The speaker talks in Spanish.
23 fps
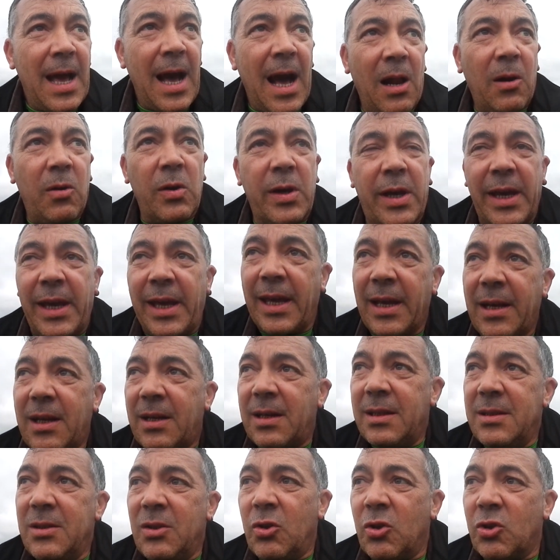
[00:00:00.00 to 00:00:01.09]
Algo que
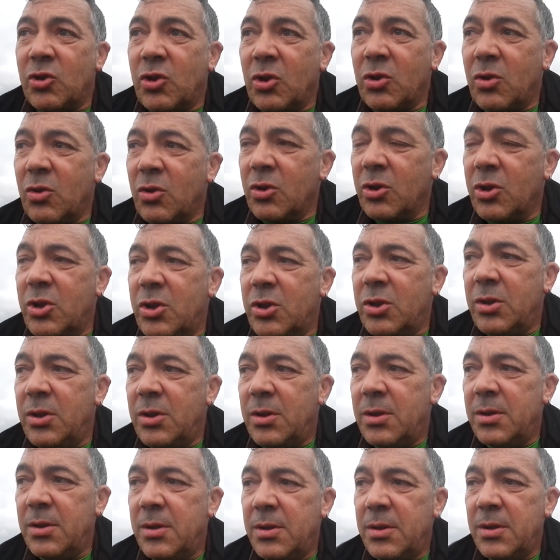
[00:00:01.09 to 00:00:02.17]
nosotros
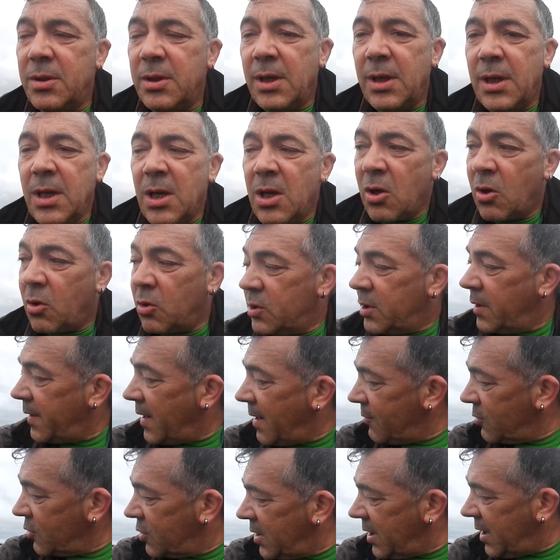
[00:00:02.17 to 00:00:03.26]

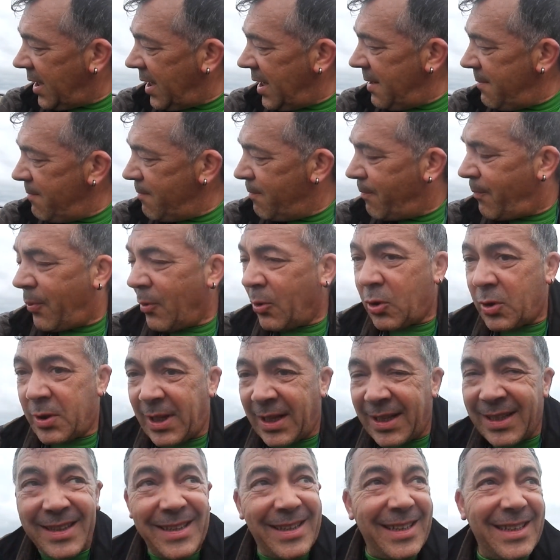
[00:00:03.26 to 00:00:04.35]
consideramos
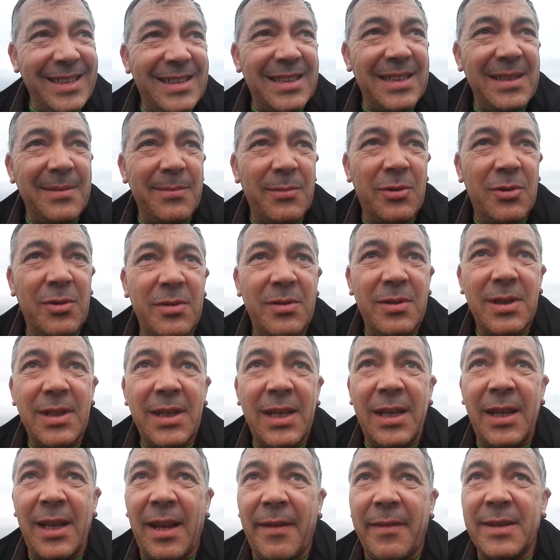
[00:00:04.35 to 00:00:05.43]
importantísimo
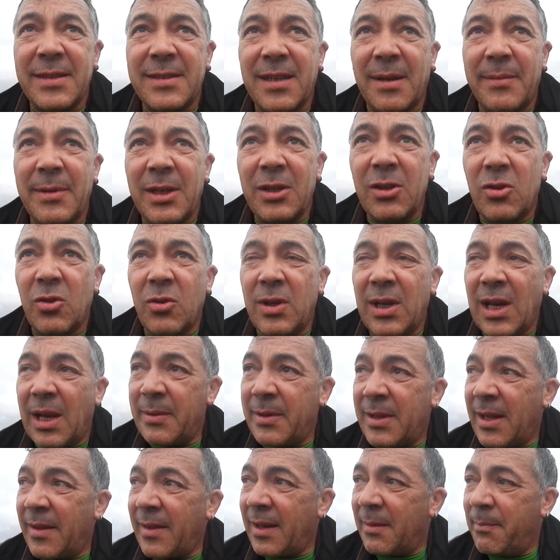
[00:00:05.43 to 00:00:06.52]
en el adiestramiento, en la
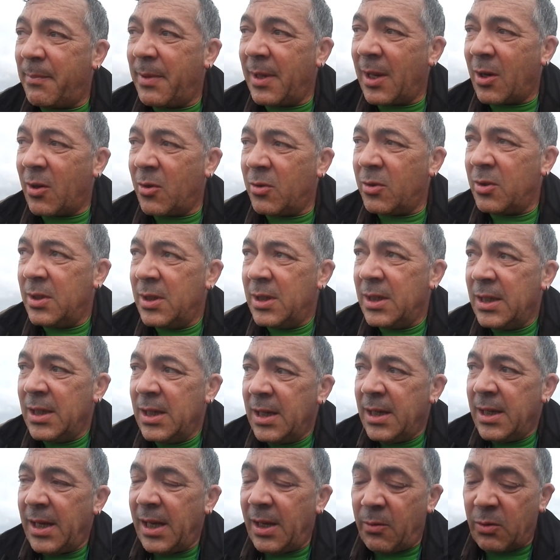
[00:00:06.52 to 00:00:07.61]
vida del perro,
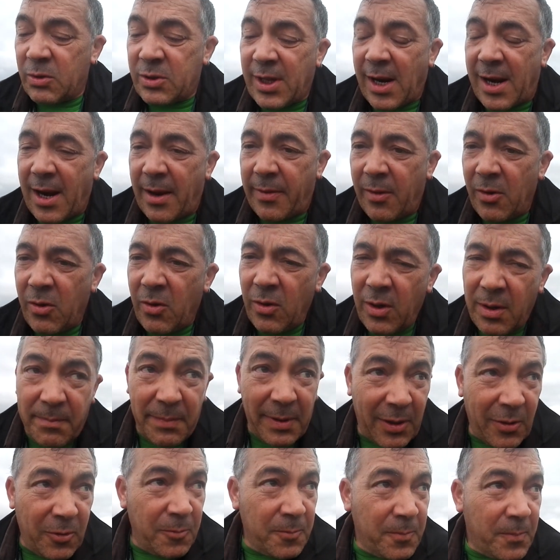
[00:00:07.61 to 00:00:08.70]
en nuestra relación con el
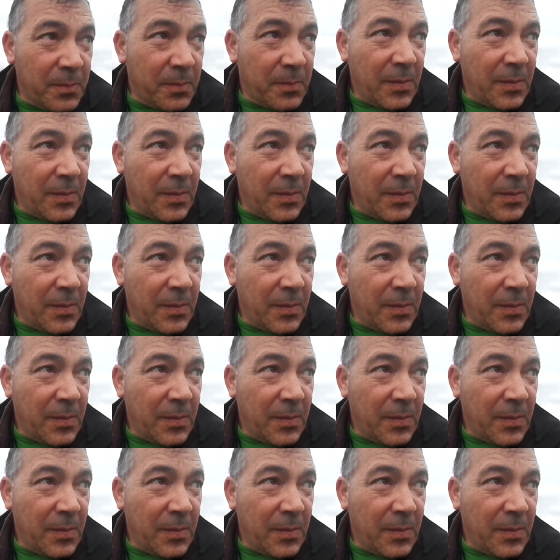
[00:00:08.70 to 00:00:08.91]
perro,